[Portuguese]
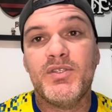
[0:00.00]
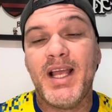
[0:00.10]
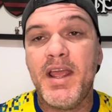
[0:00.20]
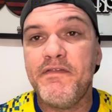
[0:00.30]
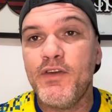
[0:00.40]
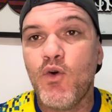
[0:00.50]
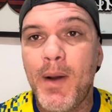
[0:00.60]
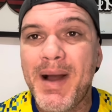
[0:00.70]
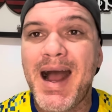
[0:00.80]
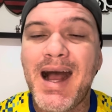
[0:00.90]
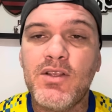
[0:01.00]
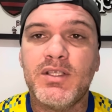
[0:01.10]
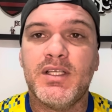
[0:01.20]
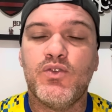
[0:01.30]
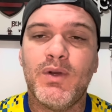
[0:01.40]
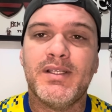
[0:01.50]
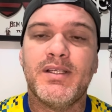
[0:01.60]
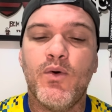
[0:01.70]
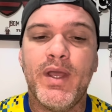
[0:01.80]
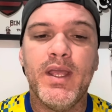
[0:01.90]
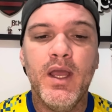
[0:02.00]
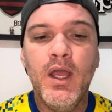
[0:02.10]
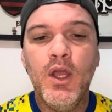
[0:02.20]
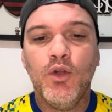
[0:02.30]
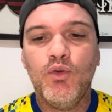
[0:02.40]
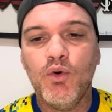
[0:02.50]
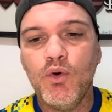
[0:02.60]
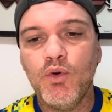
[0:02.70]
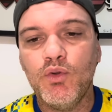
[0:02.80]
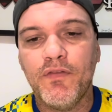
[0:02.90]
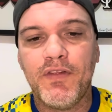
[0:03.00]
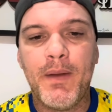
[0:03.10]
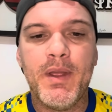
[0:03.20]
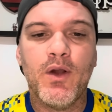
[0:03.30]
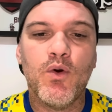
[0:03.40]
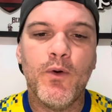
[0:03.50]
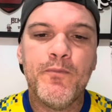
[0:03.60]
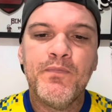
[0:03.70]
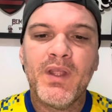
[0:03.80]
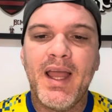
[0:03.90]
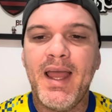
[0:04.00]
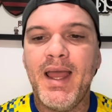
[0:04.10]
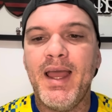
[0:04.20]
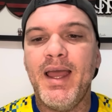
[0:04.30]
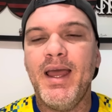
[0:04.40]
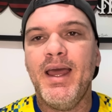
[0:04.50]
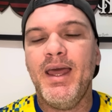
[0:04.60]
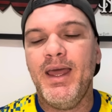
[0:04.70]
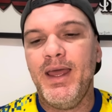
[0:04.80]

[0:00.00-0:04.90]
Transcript: E aí ficou amarrado essa situação aí do, do Flamengo é,